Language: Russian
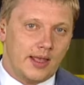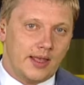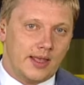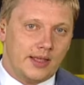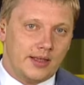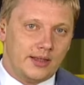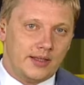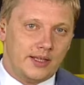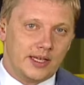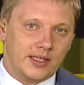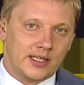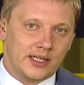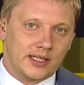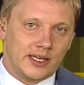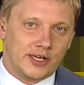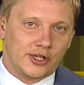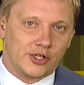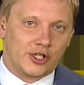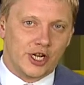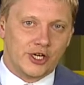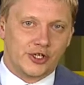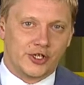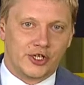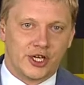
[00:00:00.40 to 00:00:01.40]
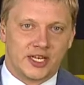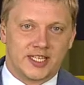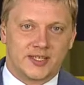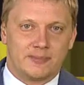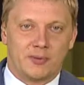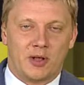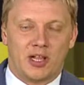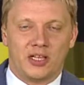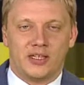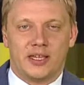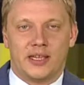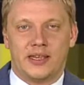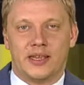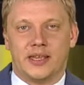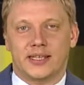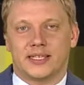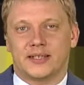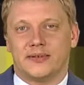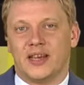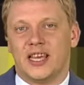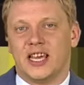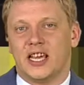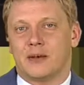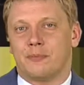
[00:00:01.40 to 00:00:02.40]
Ненадлежащее
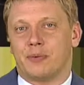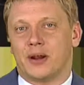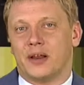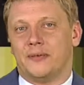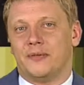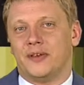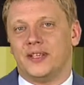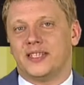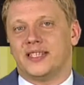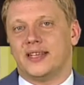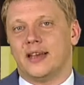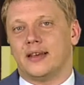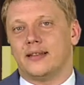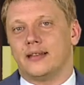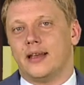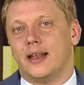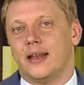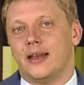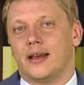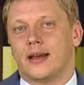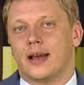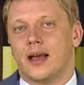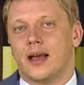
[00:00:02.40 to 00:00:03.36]
исполнение своих профессиональных